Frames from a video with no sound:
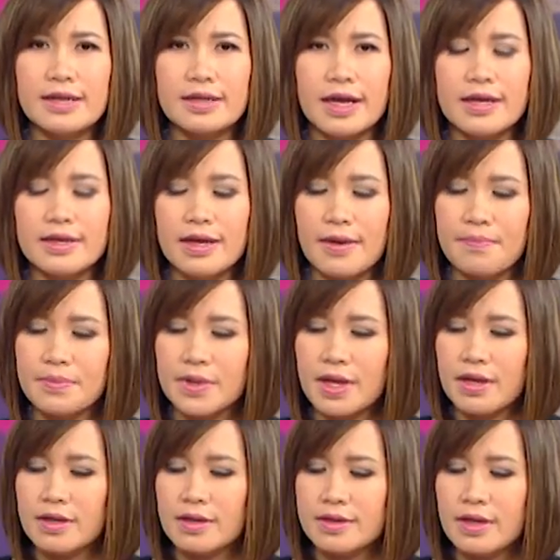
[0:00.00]
cái um,
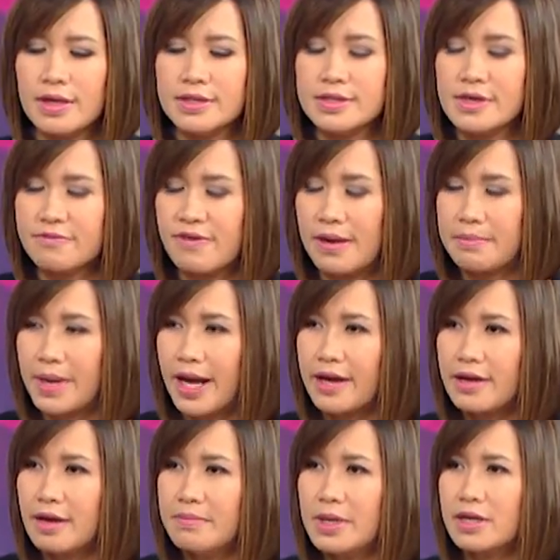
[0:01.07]
cái à, dược phẩm
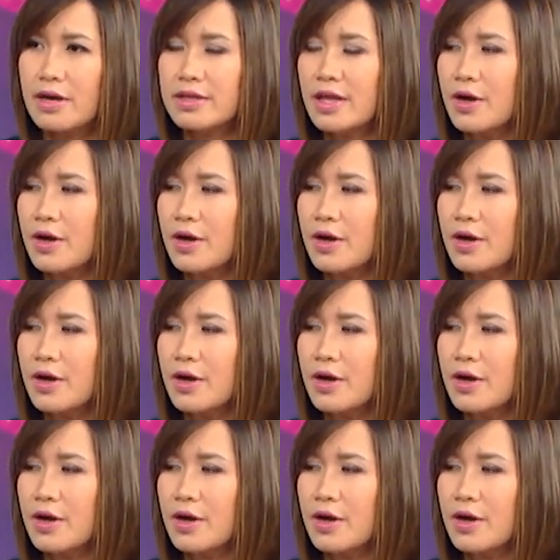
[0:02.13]
này đó mình có